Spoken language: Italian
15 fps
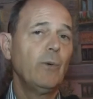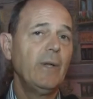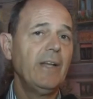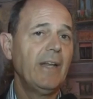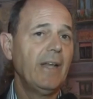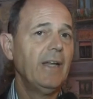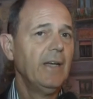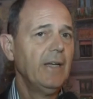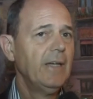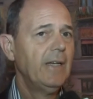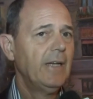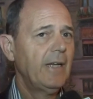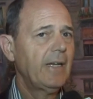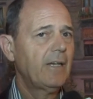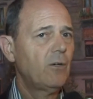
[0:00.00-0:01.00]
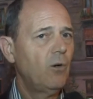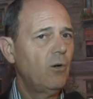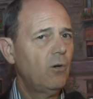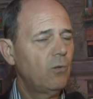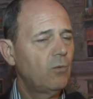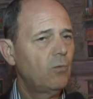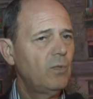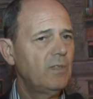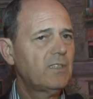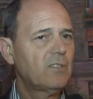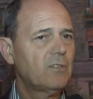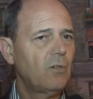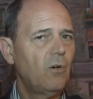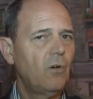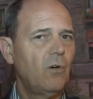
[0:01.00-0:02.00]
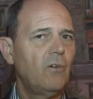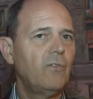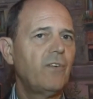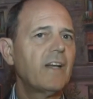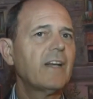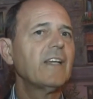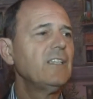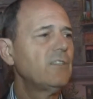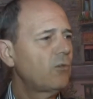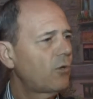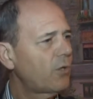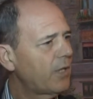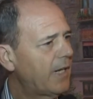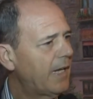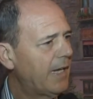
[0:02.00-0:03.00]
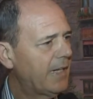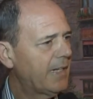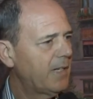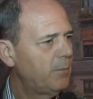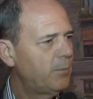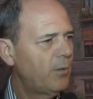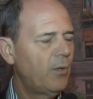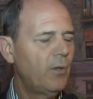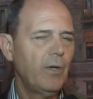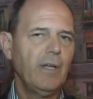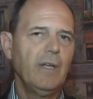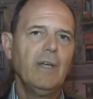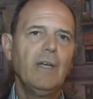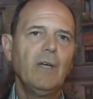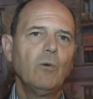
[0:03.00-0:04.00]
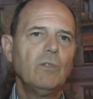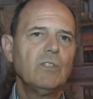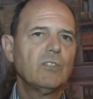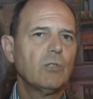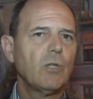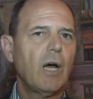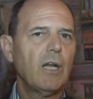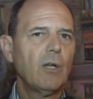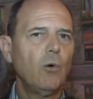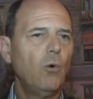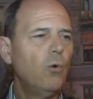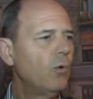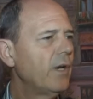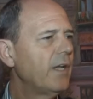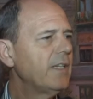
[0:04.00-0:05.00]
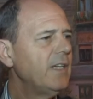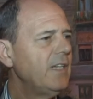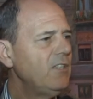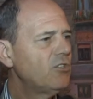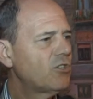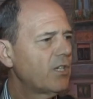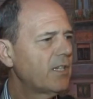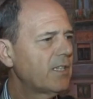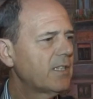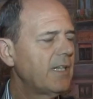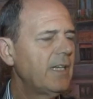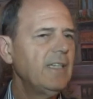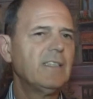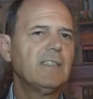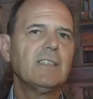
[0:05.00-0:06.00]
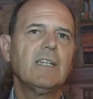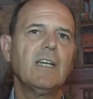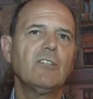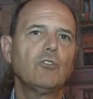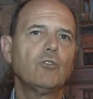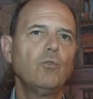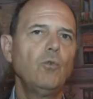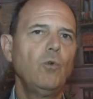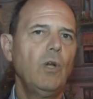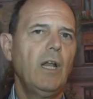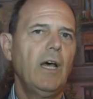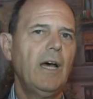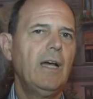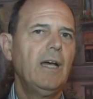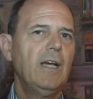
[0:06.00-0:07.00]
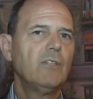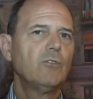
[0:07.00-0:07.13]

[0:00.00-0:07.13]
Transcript: Quindi ecco, questo fa ritornare poi questo alone di incertezza sul,